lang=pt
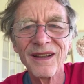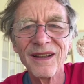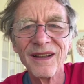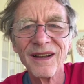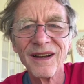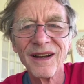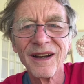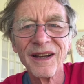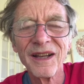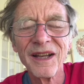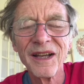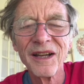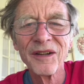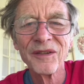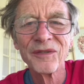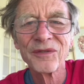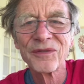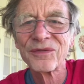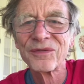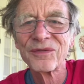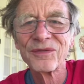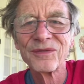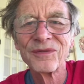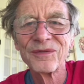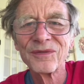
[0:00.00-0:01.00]
I have
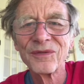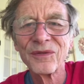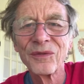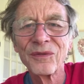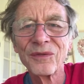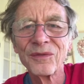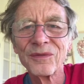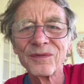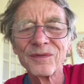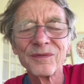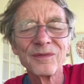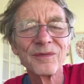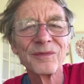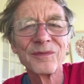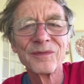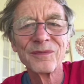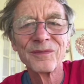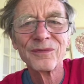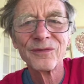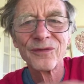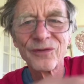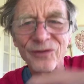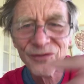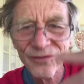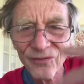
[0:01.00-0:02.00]

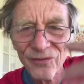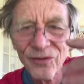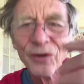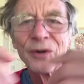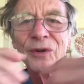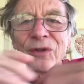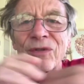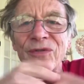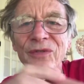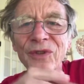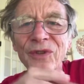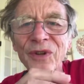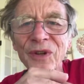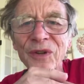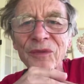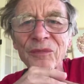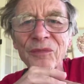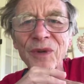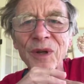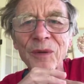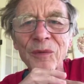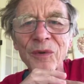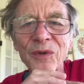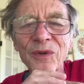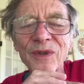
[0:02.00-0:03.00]
very fond
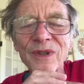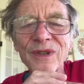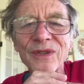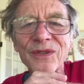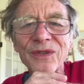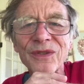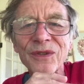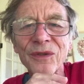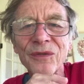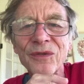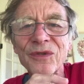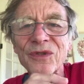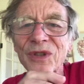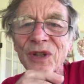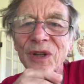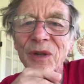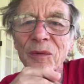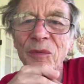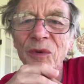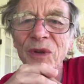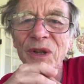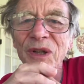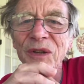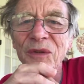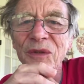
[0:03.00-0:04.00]
memories of
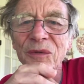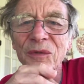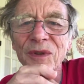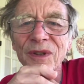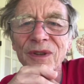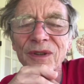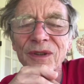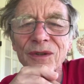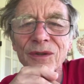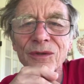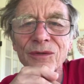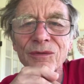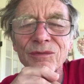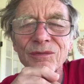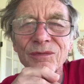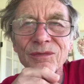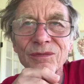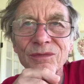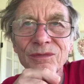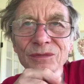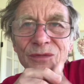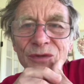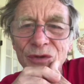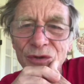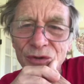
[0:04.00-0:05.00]
celebrating with you
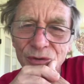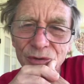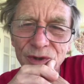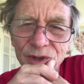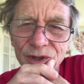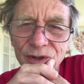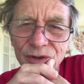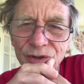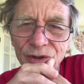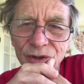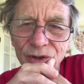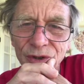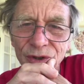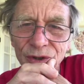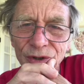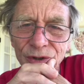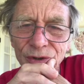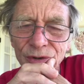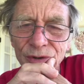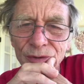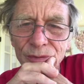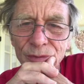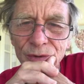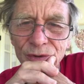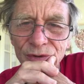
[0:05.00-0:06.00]
two years ago
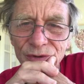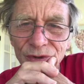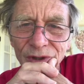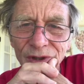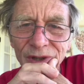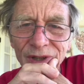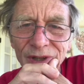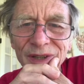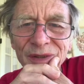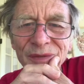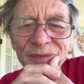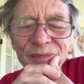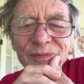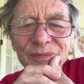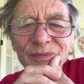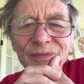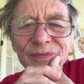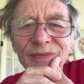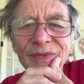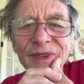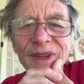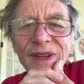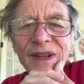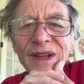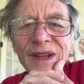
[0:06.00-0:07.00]
in Brasilia.
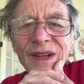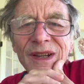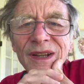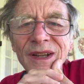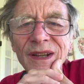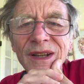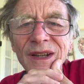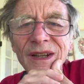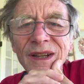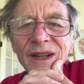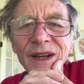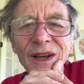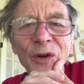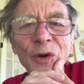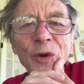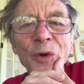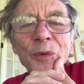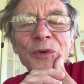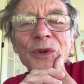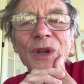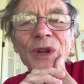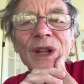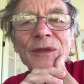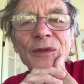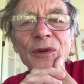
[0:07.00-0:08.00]
I hope
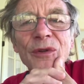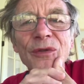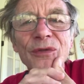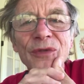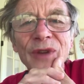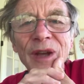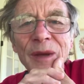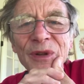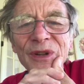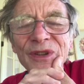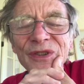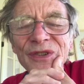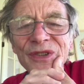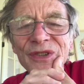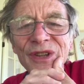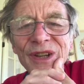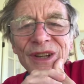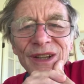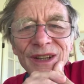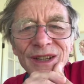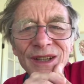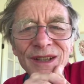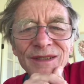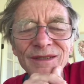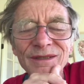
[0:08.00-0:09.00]
you have a fabulous
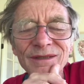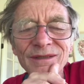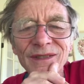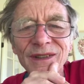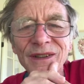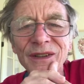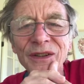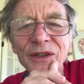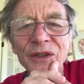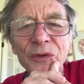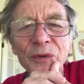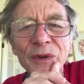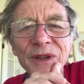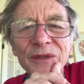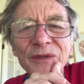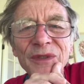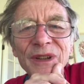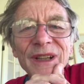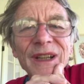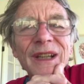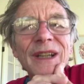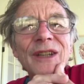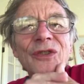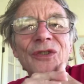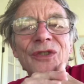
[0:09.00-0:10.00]
day and a great
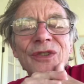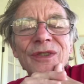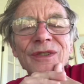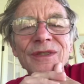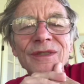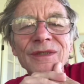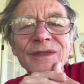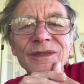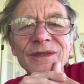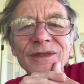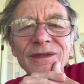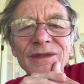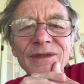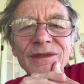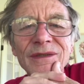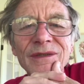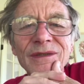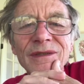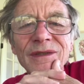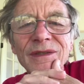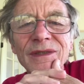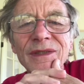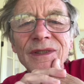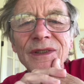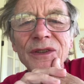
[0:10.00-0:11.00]
vacation.
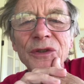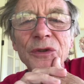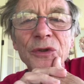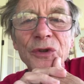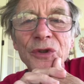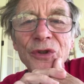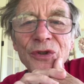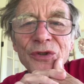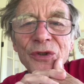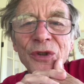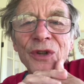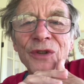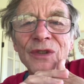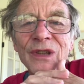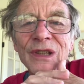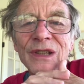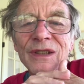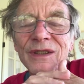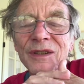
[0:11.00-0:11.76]
You deserve it.